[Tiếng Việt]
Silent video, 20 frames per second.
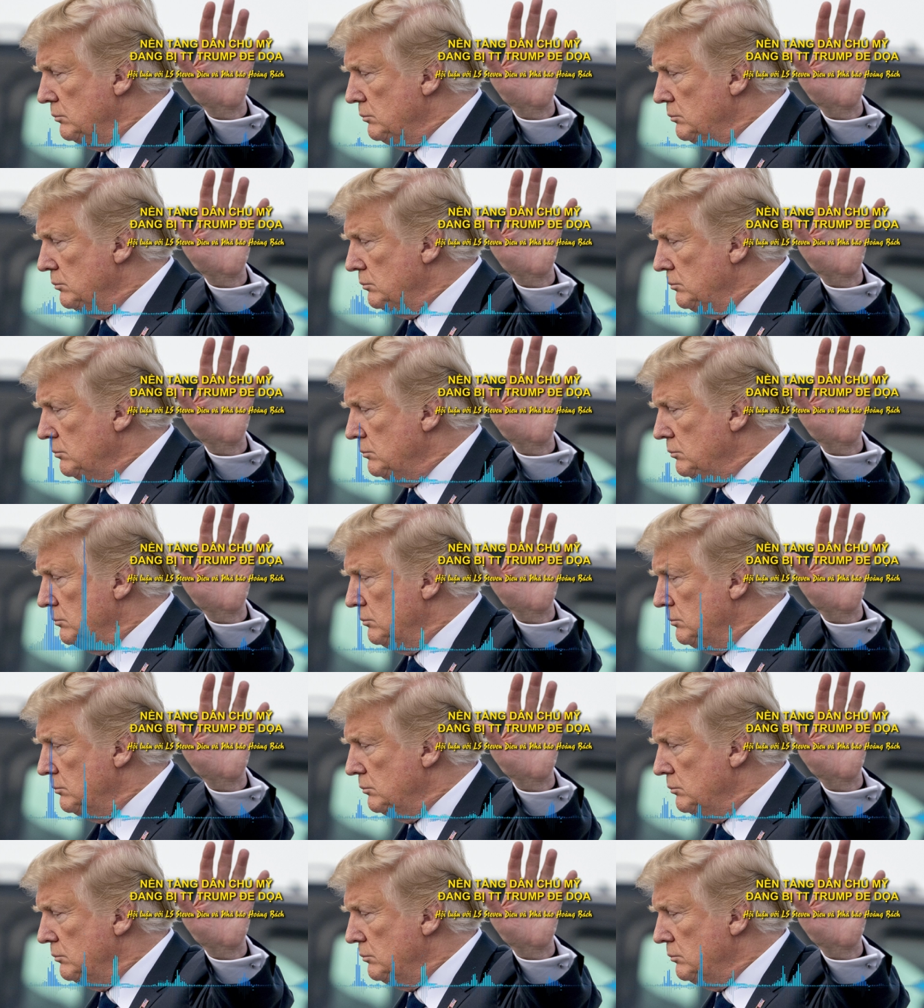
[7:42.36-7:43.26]
nhưng mà
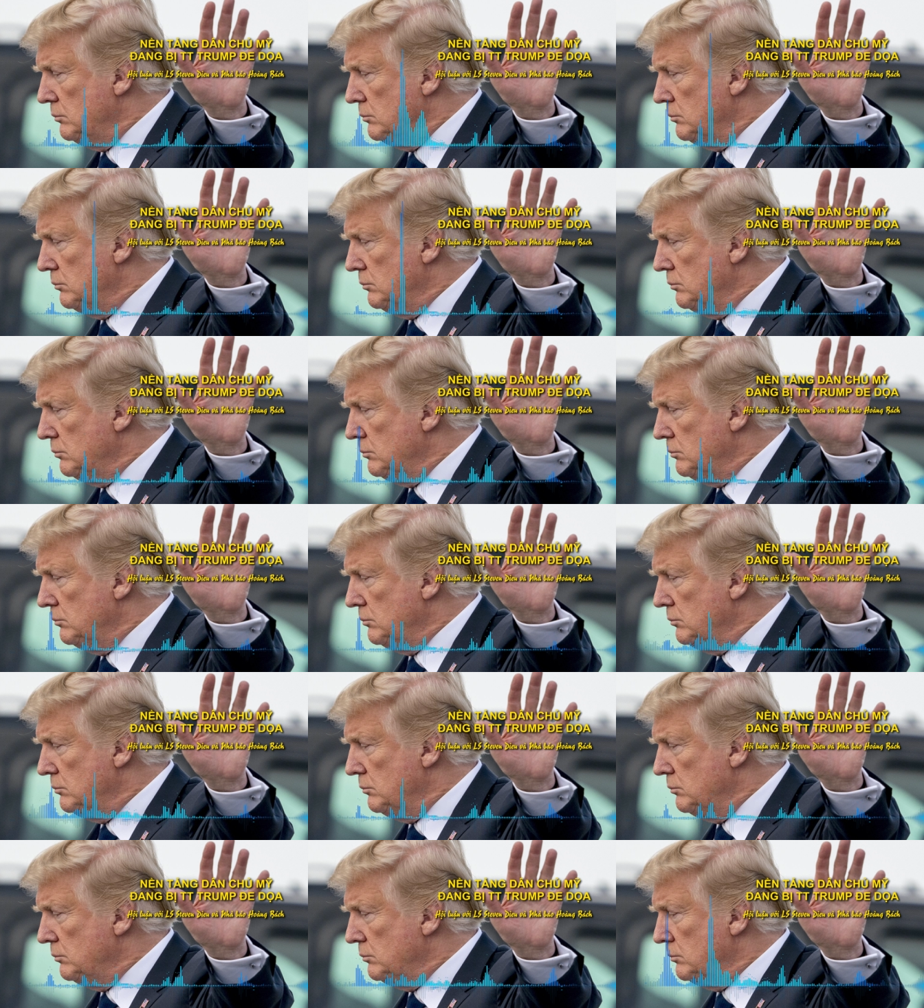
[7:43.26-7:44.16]
hãnh kiểm
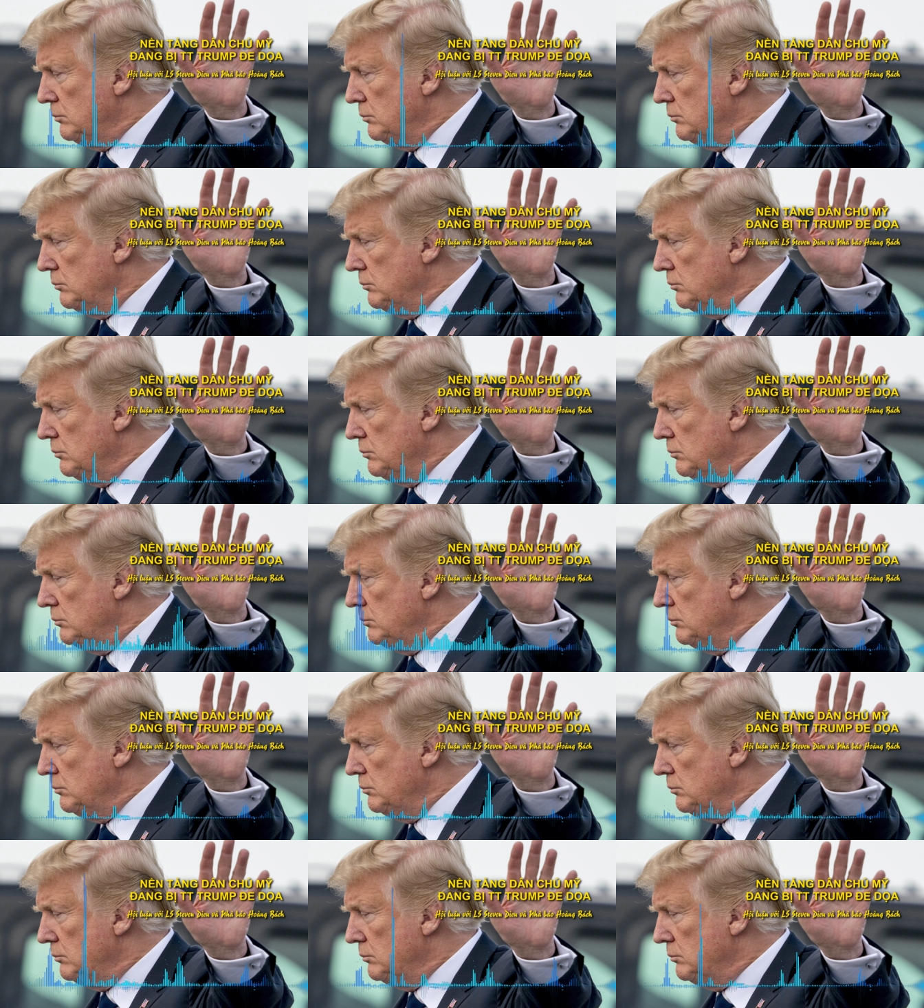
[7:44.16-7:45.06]
tức là về vấn đề
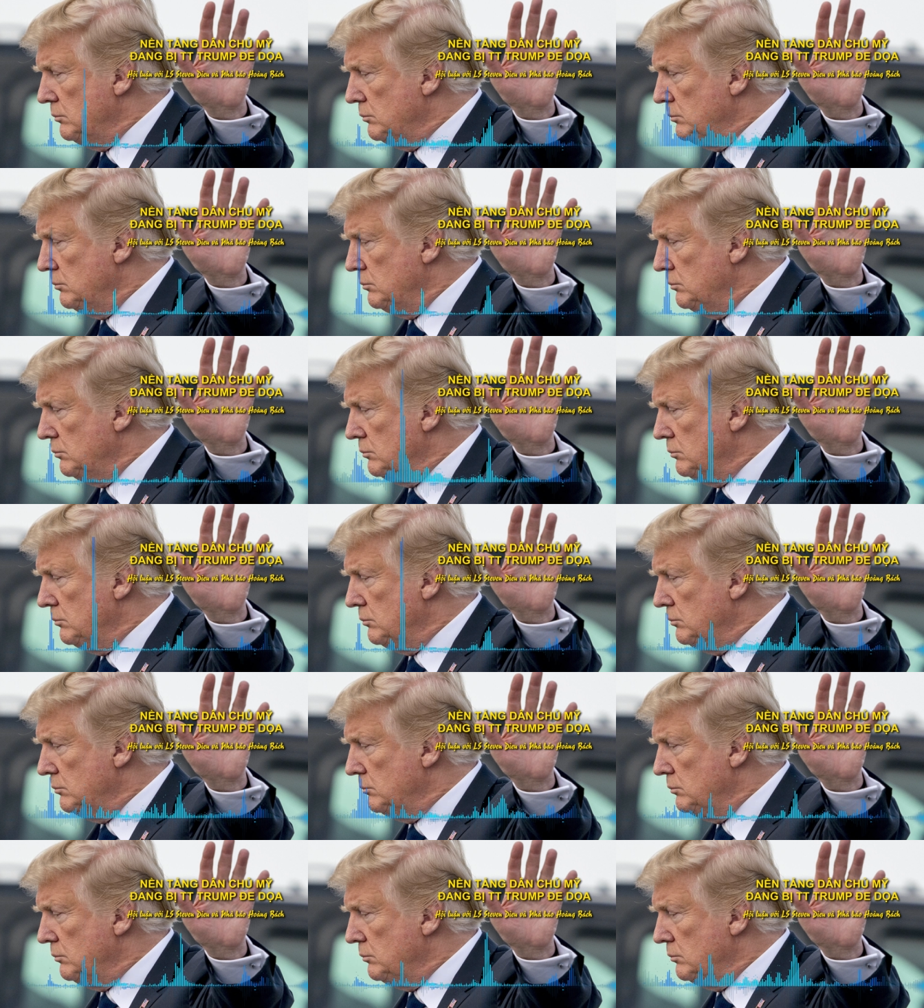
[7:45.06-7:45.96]
không nghe là
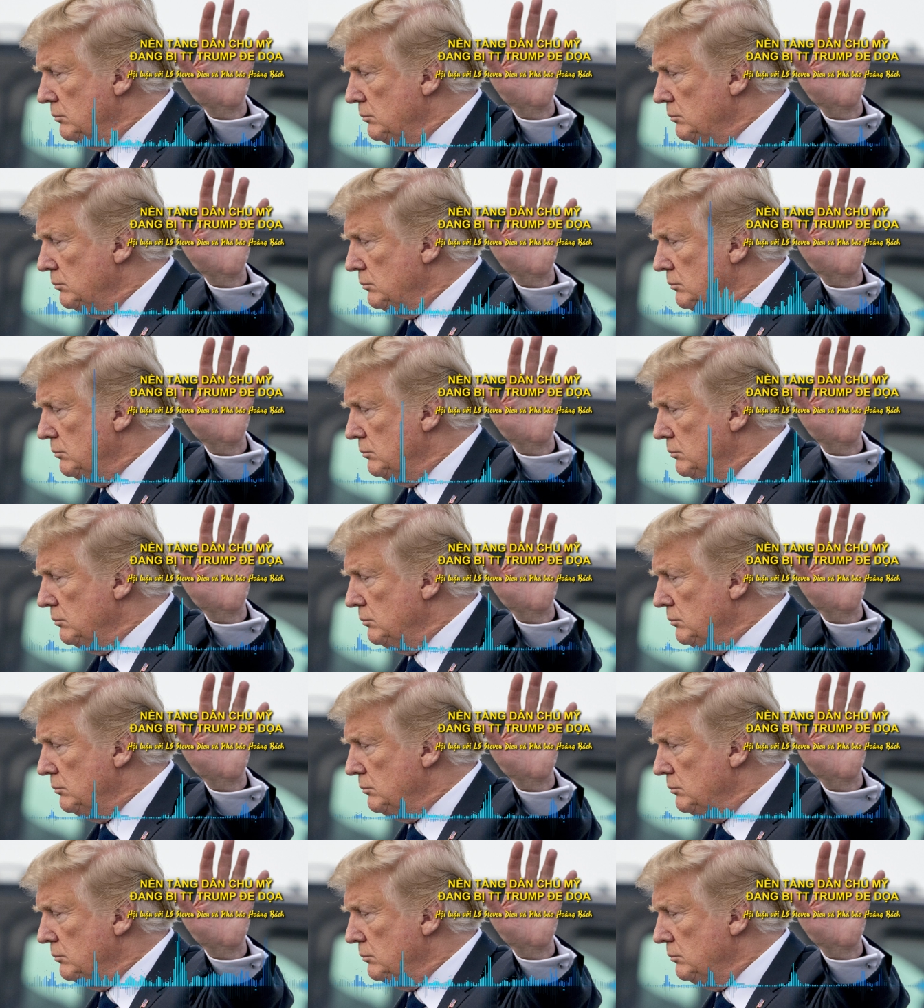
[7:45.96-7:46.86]
không có làm đúng
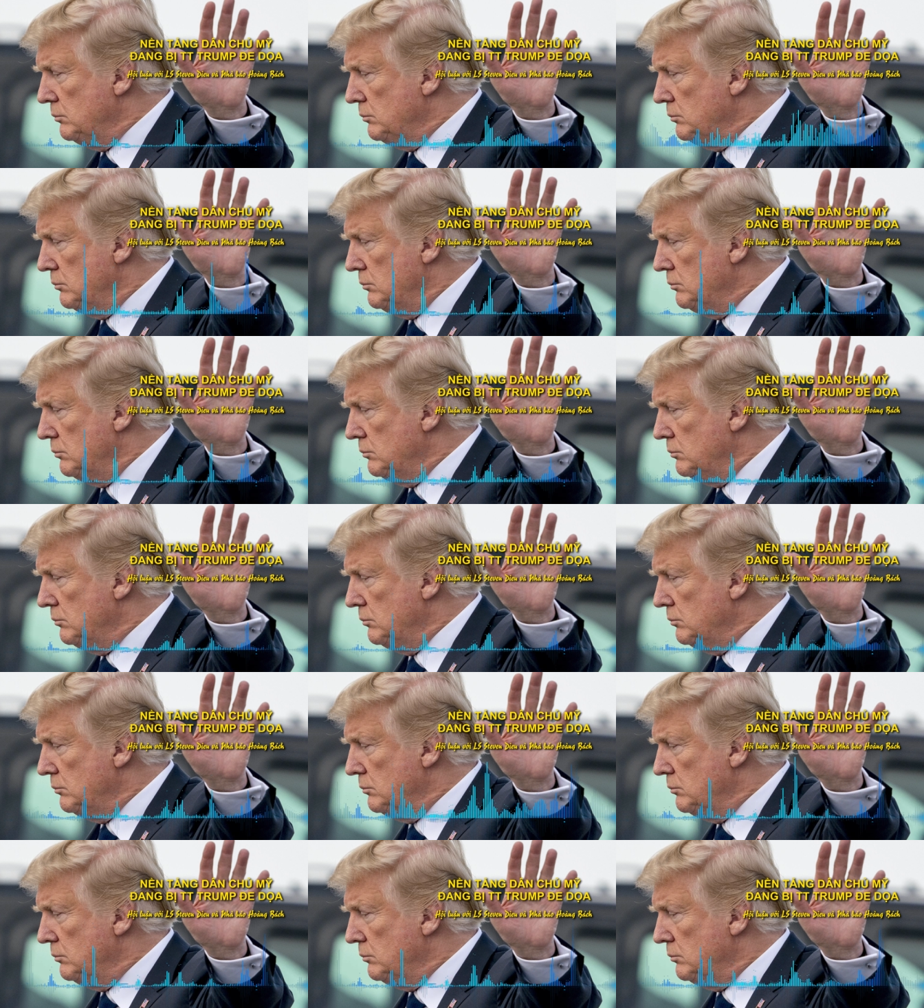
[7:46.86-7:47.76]
theo cái trật tự
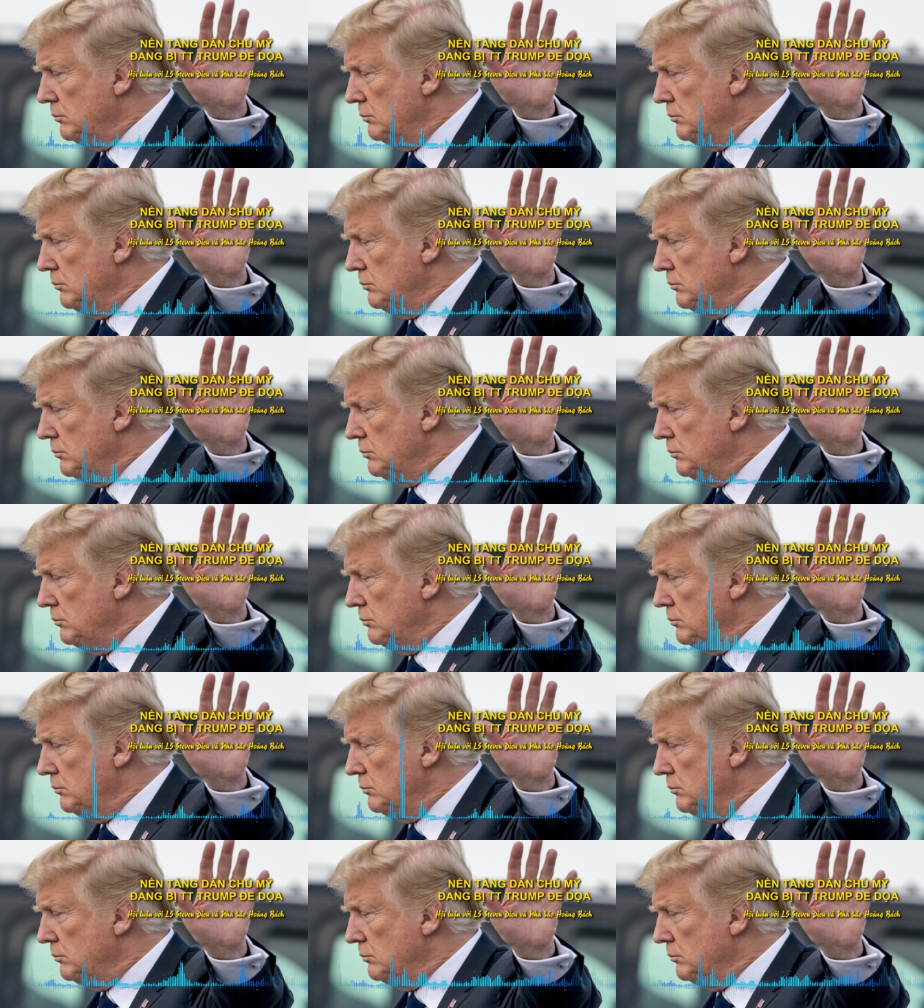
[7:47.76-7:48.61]
hãnh kiểm rất là xấu